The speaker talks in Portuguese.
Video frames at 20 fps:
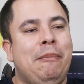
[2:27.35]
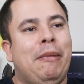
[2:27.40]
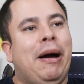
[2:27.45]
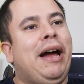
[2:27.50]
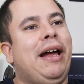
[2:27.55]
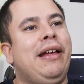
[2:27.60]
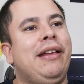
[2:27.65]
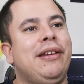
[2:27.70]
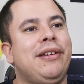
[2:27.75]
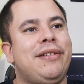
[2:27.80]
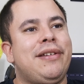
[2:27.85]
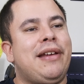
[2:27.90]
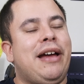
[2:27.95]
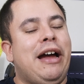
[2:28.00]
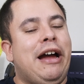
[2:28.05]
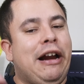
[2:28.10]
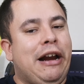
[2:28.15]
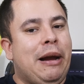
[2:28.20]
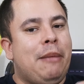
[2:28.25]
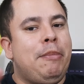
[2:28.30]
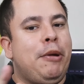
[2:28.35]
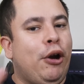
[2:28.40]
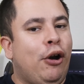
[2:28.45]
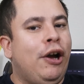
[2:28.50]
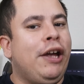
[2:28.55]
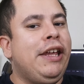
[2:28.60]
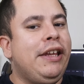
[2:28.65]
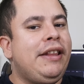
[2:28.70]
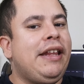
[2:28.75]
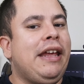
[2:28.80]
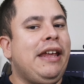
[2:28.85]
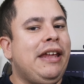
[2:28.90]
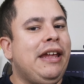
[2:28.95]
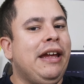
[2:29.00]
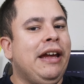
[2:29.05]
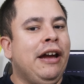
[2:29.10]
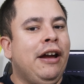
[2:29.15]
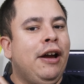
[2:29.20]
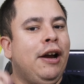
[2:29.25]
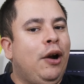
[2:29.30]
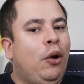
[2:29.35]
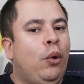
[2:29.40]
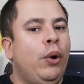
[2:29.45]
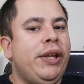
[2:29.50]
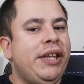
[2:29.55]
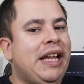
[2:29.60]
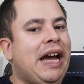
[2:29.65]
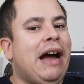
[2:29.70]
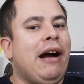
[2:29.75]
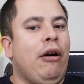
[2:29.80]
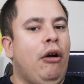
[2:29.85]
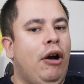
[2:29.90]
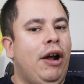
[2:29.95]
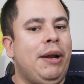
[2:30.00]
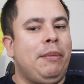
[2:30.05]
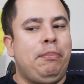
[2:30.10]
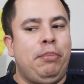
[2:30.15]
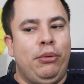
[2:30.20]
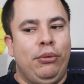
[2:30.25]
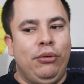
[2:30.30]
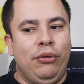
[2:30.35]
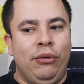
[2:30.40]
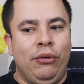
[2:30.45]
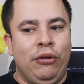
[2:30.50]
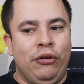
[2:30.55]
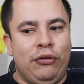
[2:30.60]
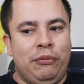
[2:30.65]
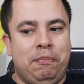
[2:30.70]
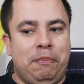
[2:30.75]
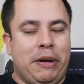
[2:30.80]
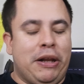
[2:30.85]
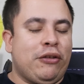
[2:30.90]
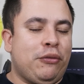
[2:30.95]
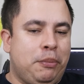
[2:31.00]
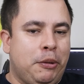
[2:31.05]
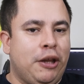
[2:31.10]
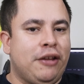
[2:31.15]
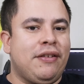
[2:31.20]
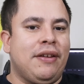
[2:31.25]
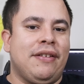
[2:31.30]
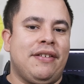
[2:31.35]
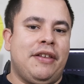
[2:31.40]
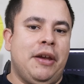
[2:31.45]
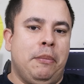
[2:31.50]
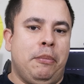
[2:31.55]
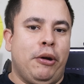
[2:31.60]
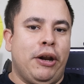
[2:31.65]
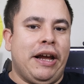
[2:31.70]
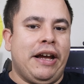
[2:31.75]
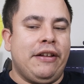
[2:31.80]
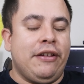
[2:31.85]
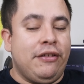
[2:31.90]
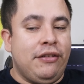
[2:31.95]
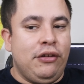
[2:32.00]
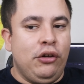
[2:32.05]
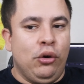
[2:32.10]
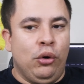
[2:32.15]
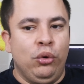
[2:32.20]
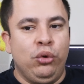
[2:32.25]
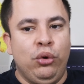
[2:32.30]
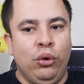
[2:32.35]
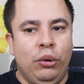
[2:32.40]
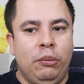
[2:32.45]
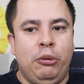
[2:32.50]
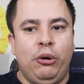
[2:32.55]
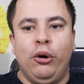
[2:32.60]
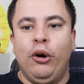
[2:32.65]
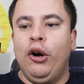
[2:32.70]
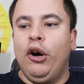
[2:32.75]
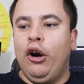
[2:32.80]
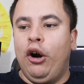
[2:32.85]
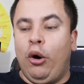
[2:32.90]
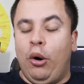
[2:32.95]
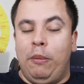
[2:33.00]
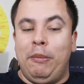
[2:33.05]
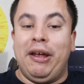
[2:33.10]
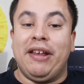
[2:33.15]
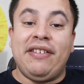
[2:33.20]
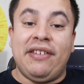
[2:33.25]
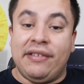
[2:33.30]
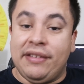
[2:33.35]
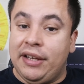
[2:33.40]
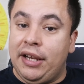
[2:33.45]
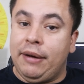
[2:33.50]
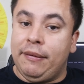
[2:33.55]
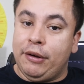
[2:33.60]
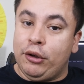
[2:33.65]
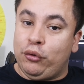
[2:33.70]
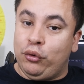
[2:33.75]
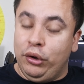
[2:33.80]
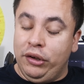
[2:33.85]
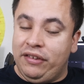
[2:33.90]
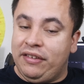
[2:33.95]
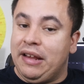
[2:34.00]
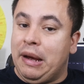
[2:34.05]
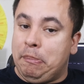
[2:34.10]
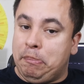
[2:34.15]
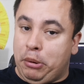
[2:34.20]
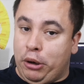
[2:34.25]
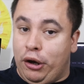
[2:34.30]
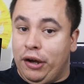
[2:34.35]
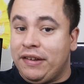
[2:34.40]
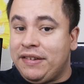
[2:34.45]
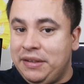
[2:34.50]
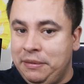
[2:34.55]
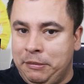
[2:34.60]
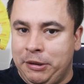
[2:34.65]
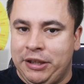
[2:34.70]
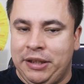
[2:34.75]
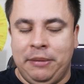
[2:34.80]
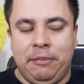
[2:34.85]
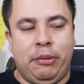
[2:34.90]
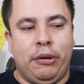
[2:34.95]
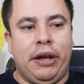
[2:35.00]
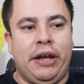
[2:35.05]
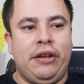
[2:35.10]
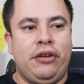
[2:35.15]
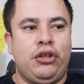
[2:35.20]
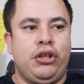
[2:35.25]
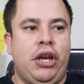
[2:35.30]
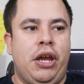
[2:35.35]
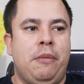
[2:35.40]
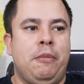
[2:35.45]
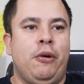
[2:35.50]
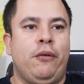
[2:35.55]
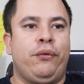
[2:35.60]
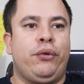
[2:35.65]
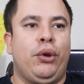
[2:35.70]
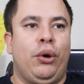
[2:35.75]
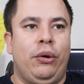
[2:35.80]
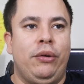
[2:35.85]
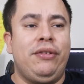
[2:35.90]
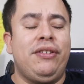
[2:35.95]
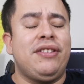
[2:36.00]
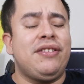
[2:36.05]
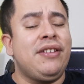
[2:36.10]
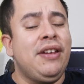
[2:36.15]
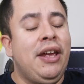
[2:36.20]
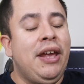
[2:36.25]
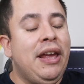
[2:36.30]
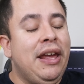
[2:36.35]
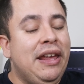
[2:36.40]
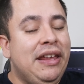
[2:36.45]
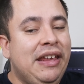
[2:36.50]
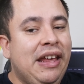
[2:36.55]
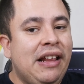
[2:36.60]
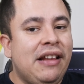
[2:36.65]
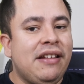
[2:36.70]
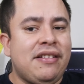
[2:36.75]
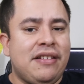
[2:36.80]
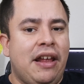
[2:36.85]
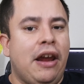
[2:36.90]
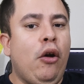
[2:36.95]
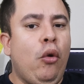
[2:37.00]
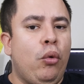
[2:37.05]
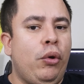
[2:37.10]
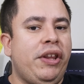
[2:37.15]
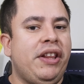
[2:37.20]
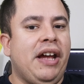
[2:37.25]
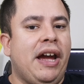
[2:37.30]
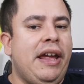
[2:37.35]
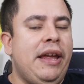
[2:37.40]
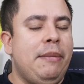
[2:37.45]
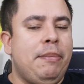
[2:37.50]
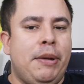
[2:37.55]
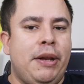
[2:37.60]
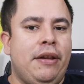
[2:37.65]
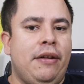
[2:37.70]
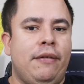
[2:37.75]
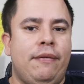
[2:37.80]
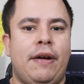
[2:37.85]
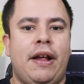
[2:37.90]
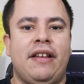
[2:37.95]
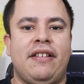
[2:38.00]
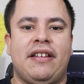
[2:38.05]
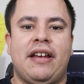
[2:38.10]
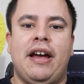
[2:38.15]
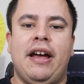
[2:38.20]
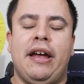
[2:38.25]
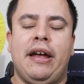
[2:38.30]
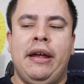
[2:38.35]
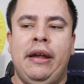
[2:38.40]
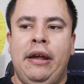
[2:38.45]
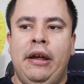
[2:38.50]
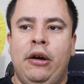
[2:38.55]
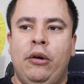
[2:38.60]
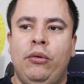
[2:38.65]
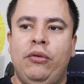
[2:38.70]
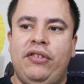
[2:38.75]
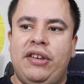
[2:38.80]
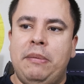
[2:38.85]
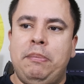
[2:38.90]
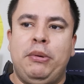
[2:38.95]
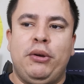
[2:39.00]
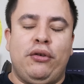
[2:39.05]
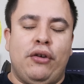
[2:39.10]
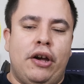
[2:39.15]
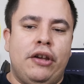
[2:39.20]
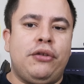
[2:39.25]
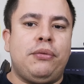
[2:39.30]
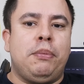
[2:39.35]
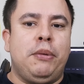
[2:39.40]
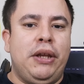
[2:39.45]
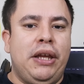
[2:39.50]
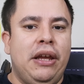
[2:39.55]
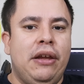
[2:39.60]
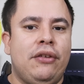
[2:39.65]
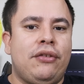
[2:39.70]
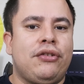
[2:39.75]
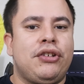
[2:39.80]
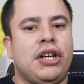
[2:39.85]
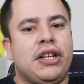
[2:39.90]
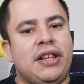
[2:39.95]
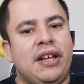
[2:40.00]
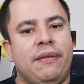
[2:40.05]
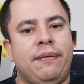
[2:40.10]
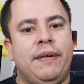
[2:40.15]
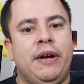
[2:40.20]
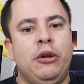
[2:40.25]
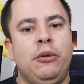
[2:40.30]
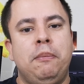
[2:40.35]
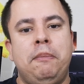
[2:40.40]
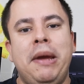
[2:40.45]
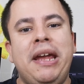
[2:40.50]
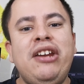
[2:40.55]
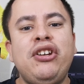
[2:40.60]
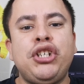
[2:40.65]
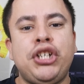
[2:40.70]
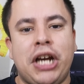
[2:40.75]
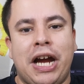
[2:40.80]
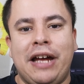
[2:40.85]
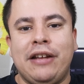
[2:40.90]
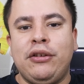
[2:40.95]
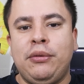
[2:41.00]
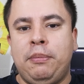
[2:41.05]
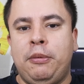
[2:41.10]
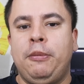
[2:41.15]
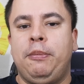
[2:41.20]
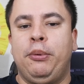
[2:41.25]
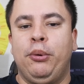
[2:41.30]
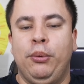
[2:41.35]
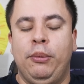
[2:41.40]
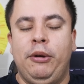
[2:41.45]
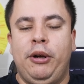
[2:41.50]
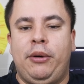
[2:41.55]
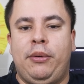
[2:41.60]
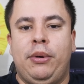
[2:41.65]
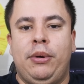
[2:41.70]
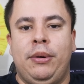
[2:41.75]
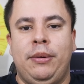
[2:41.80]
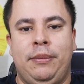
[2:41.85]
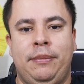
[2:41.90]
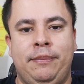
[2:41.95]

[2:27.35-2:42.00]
Mas a HBO aí tem que cuidar agora para as próximas temporadas. Em outubro começa as gravações da próxima temporada de Game of Thrones e eles têm que cuidar aí para não vazar os episódios, porque isso já está ficando bem chato para o público.